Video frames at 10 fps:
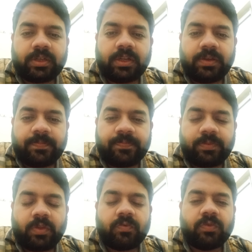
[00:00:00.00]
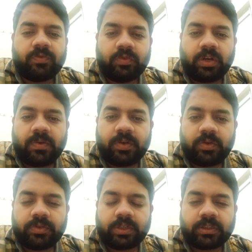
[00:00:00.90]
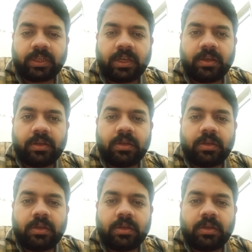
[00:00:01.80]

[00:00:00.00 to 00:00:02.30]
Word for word: करें वो फोर आवर हो सकता है